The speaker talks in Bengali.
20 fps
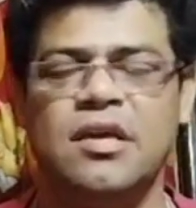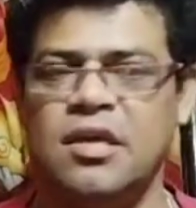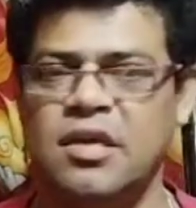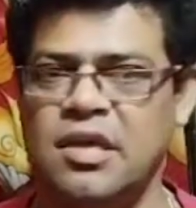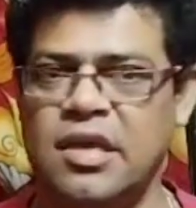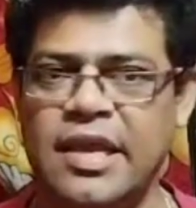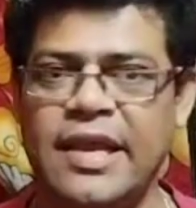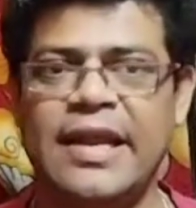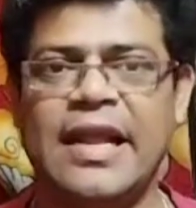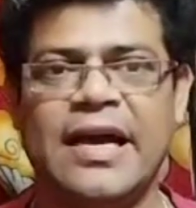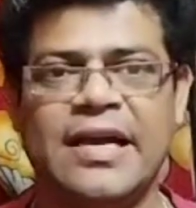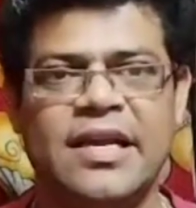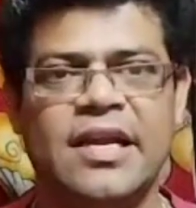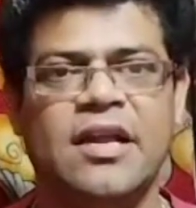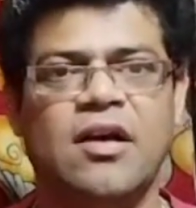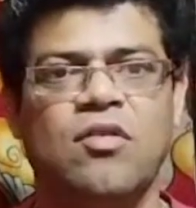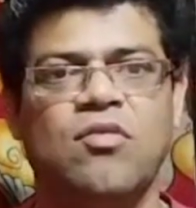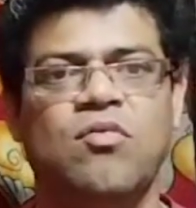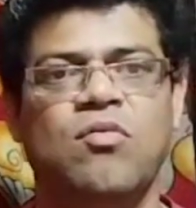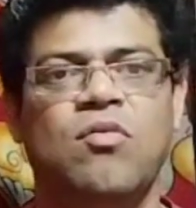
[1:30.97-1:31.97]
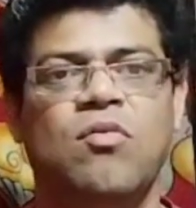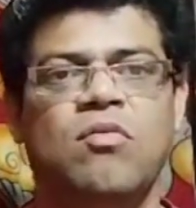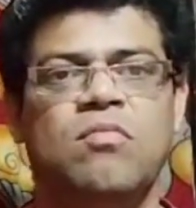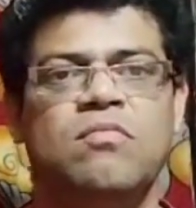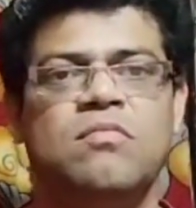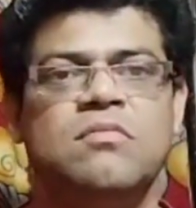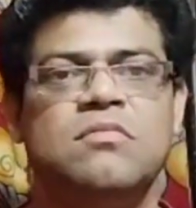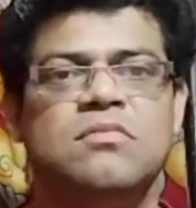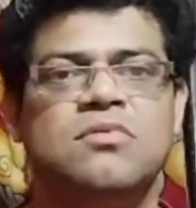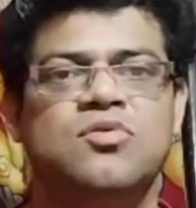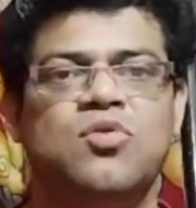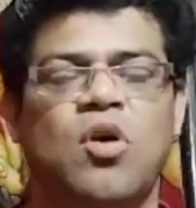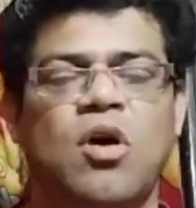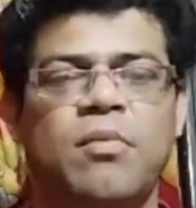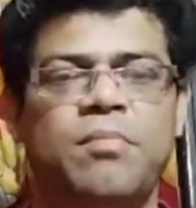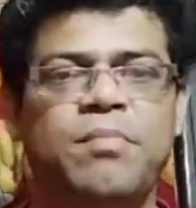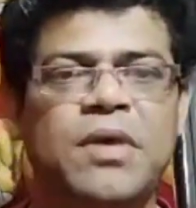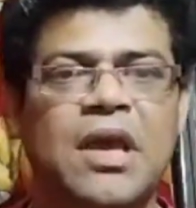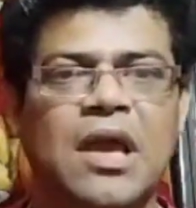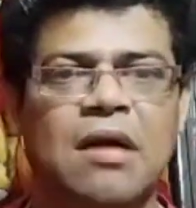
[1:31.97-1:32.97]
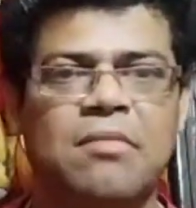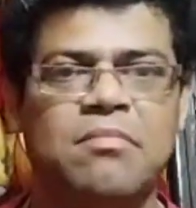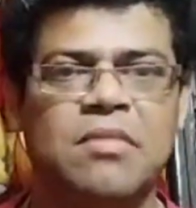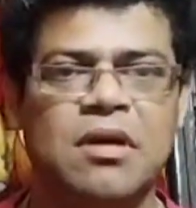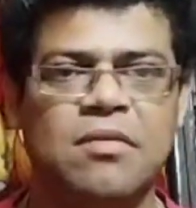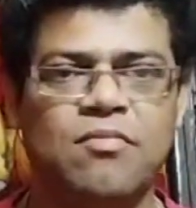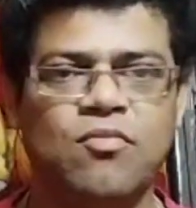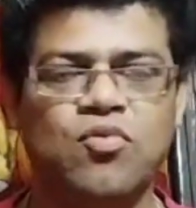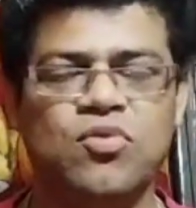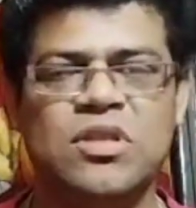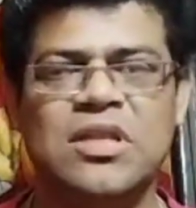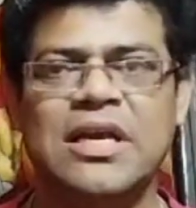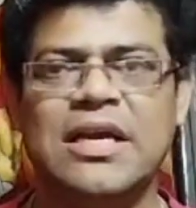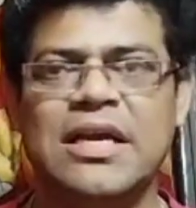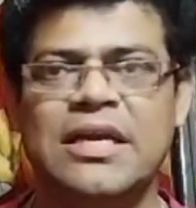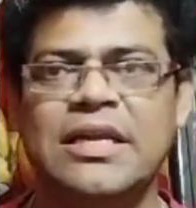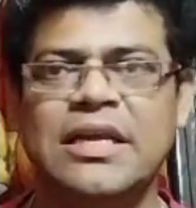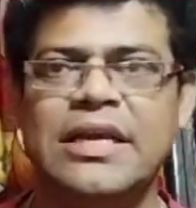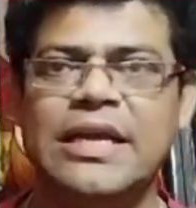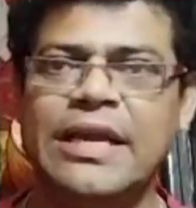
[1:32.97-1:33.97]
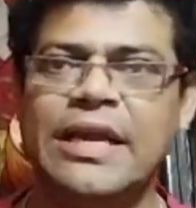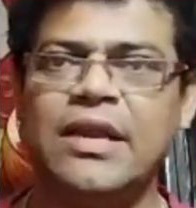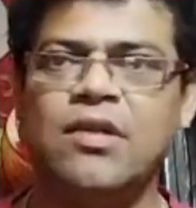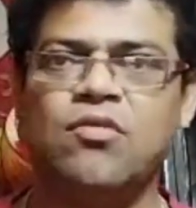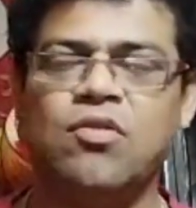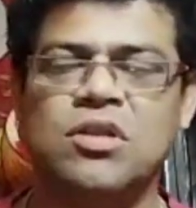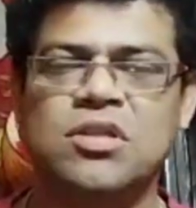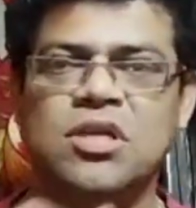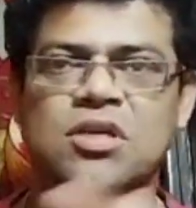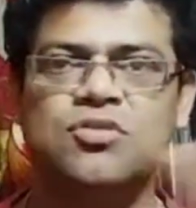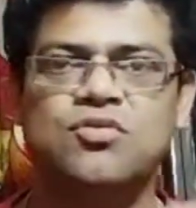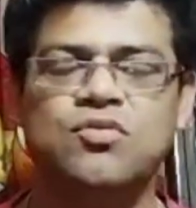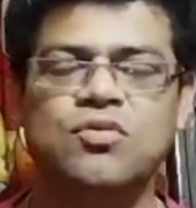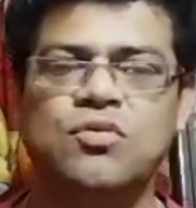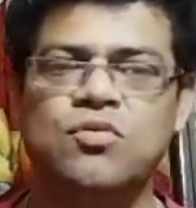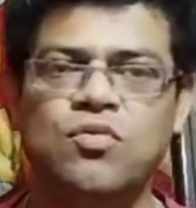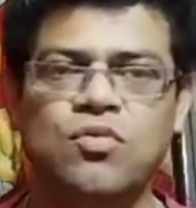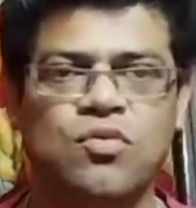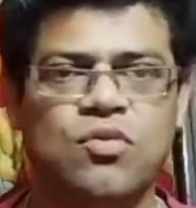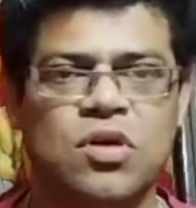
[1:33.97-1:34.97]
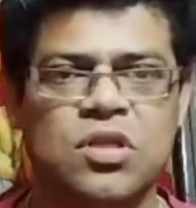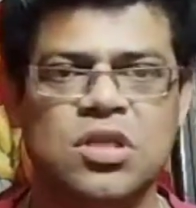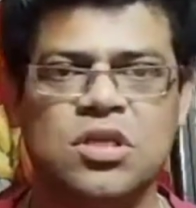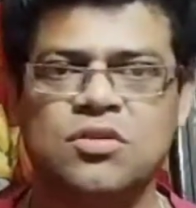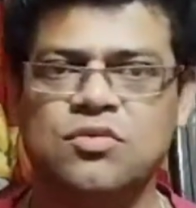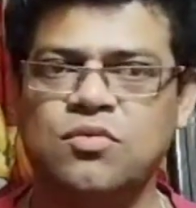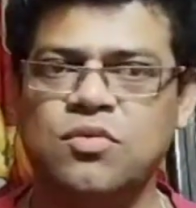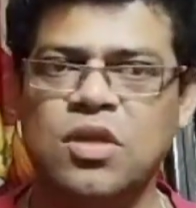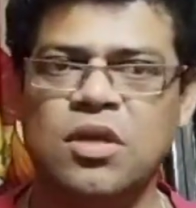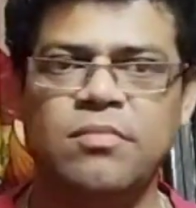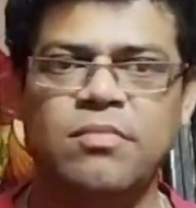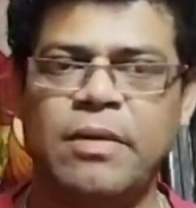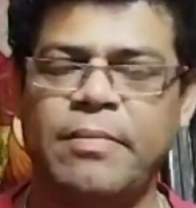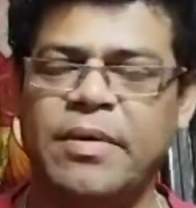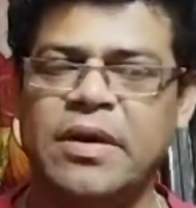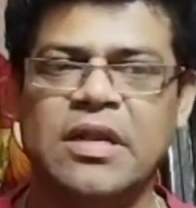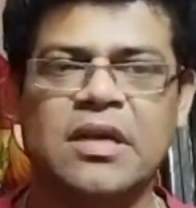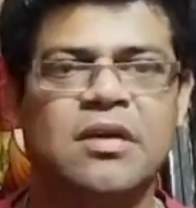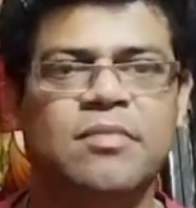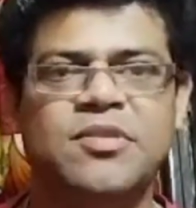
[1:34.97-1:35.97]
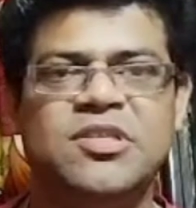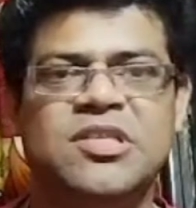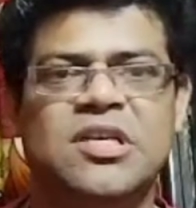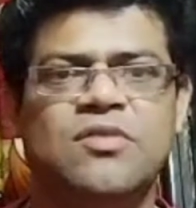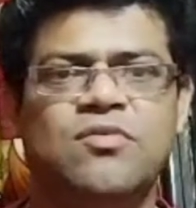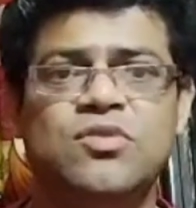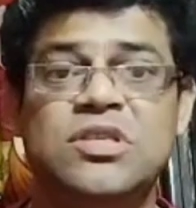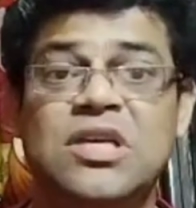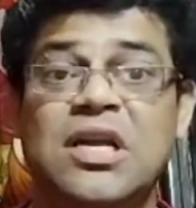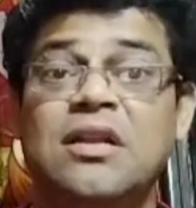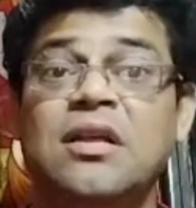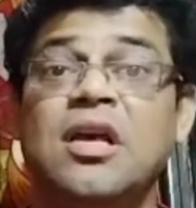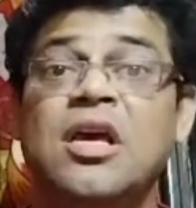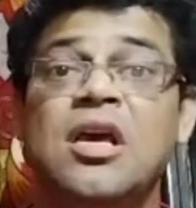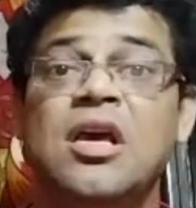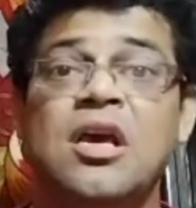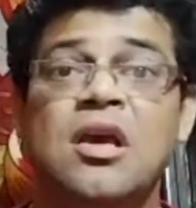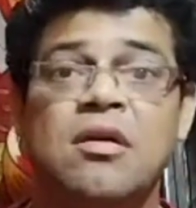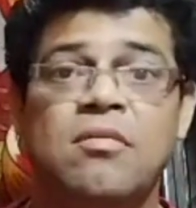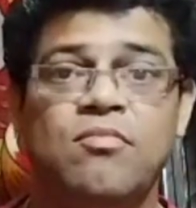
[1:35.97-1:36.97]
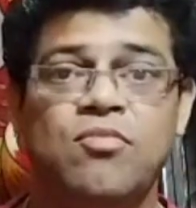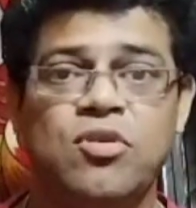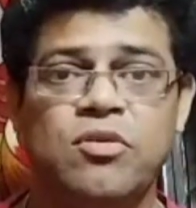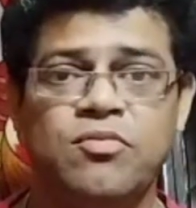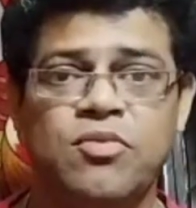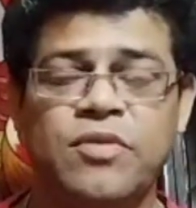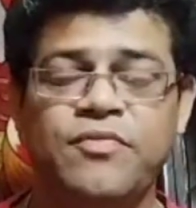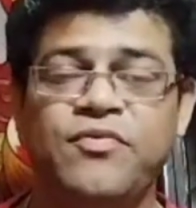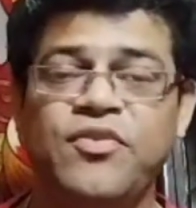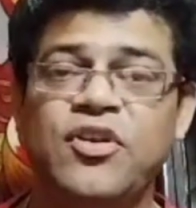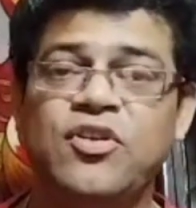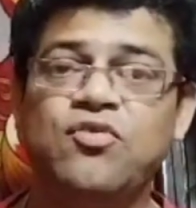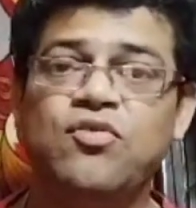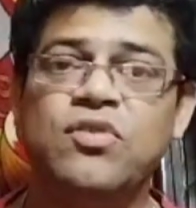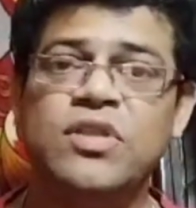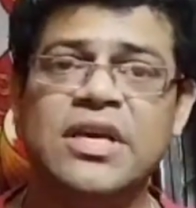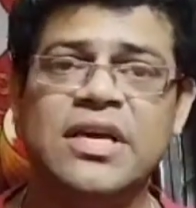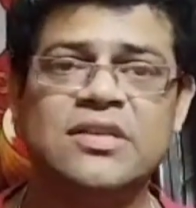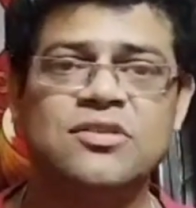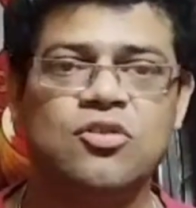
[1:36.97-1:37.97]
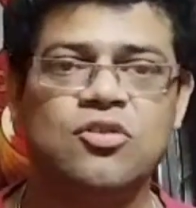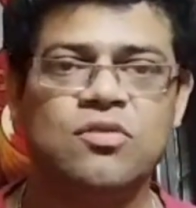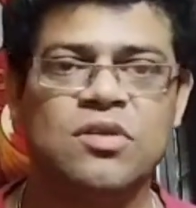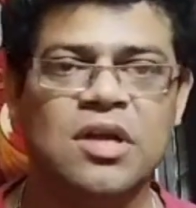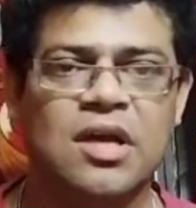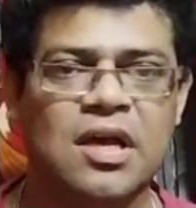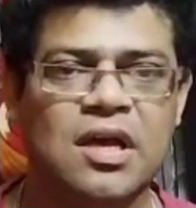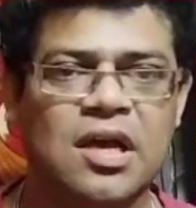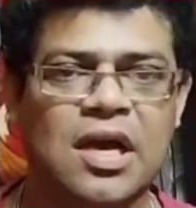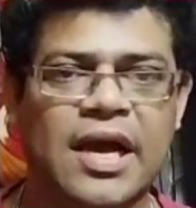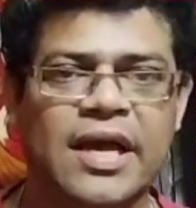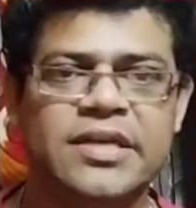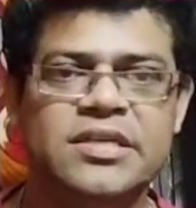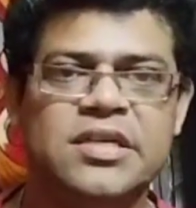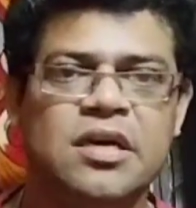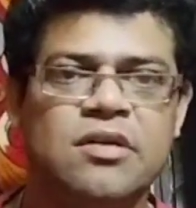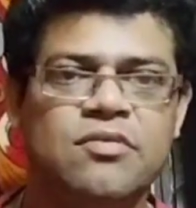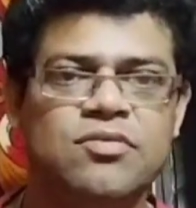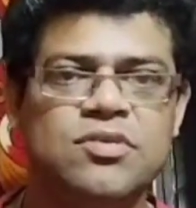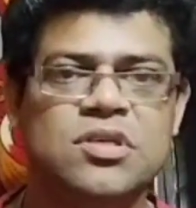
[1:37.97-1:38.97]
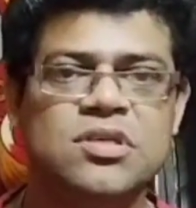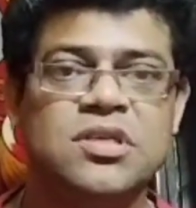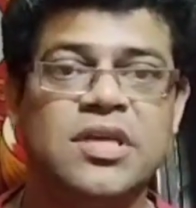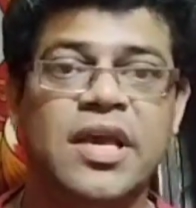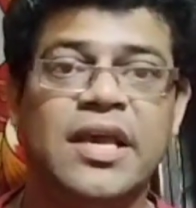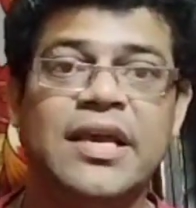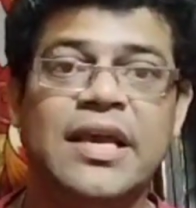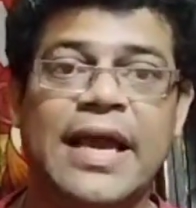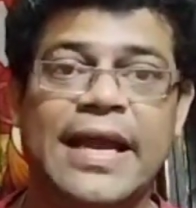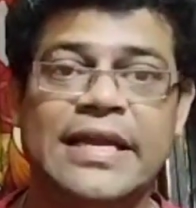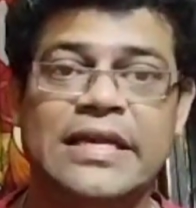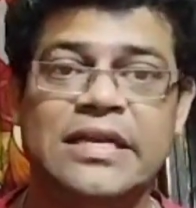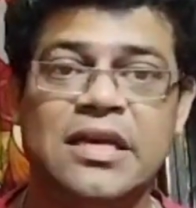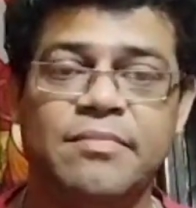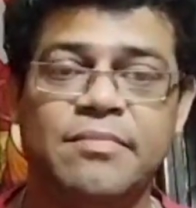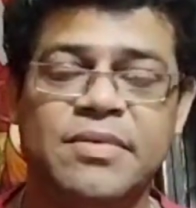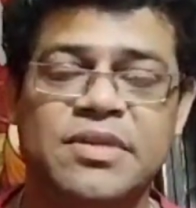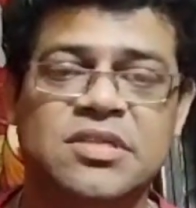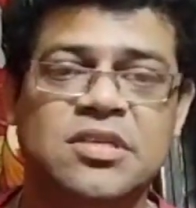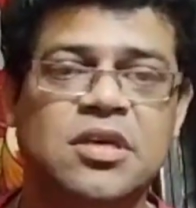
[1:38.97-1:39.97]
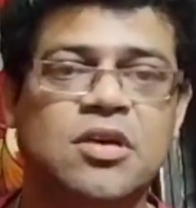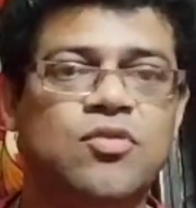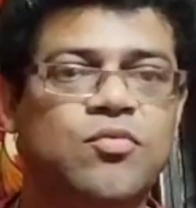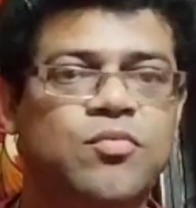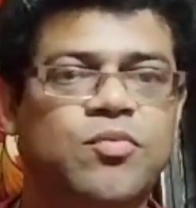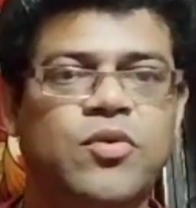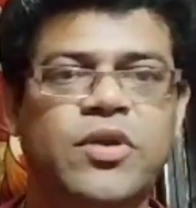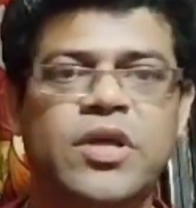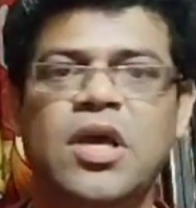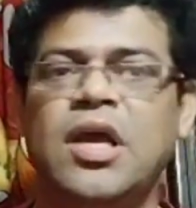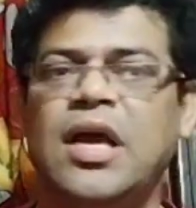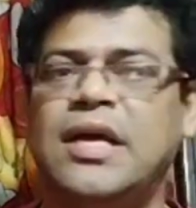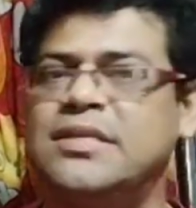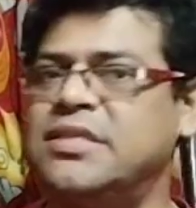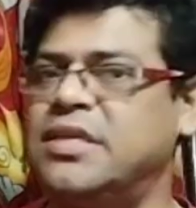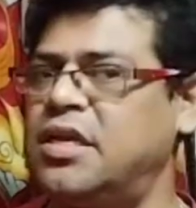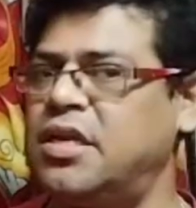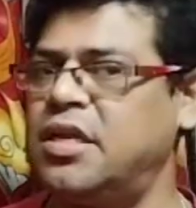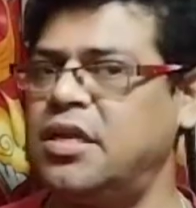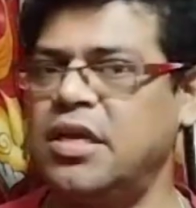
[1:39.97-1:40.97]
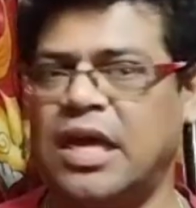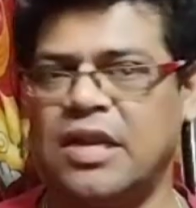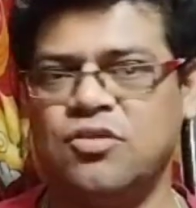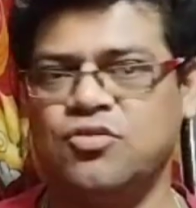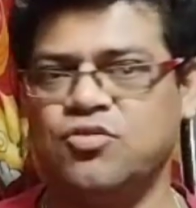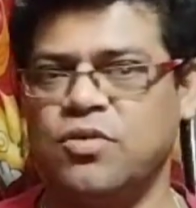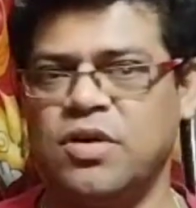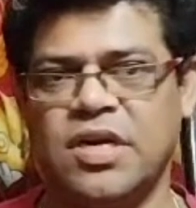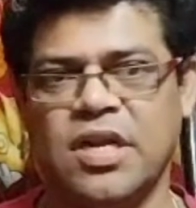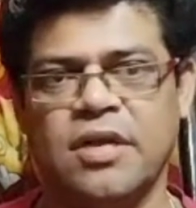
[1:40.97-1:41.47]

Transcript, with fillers: এরা কিরকম সবই আমরা মধ্যেখানে এর কথা শুনে ওর কথা শুনে ব্যাপারটাকে বিচার করছি আর মোটামুটি ভিডিও দেখে যতটা আইডিয়া করছে সেই আইডিয়া বেসিকের উপরেই আজকের এই আলোচনাটা